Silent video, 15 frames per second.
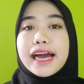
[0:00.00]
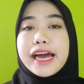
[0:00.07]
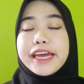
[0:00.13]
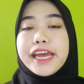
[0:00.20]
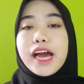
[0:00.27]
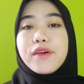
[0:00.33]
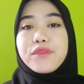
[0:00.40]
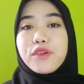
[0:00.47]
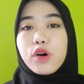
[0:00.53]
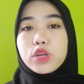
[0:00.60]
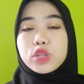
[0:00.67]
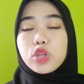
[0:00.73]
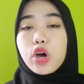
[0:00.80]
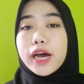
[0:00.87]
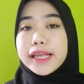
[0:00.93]
kayak
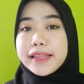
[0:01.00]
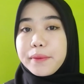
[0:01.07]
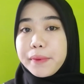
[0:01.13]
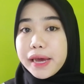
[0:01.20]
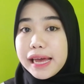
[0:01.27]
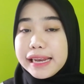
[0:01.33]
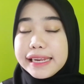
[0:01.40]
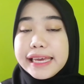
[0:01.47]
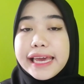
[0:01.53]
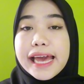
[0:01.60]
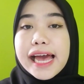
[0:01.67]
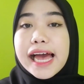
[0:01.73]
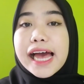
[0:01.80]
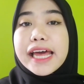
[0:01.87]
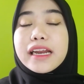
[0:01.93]
foto KTP
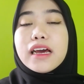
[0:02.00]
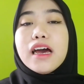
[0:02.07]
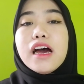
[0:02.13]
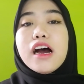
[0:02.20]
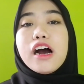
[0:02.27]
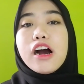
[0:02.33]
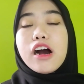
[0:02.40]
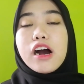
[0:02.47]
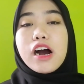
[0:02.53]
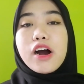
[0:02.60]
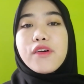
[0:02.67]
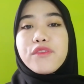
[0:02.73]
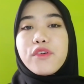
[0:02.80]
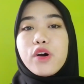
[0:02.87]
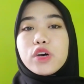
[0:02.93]
kalian
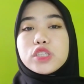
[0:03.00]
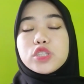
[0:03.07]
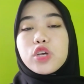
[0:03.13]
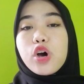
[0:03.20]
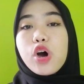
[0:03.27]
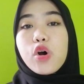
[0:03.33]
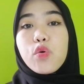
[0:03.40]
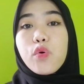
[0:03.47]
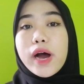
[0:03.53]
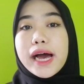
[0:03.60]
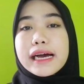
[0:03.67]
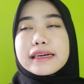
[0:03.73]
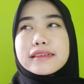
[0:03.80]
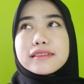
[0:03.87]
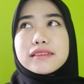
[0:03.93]
uh, foto
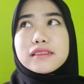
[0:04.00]
uang